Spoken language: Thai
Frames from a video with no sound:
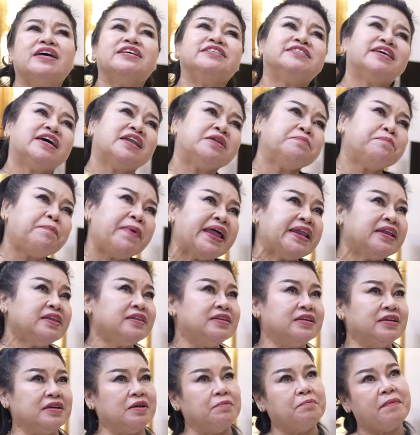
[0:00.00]
ฉันเป็น
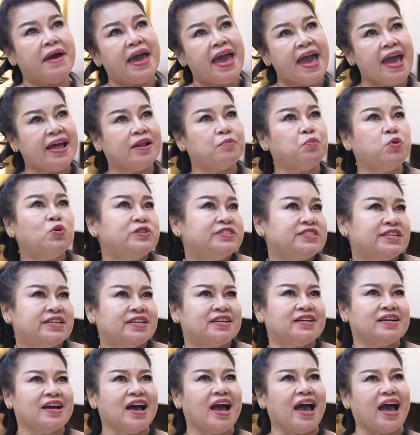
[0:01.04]
ถึงแม่ผู้จัด
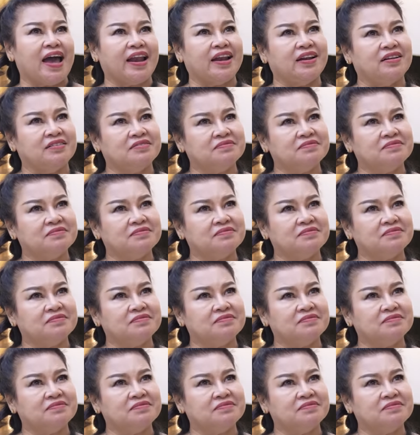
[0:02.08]
การ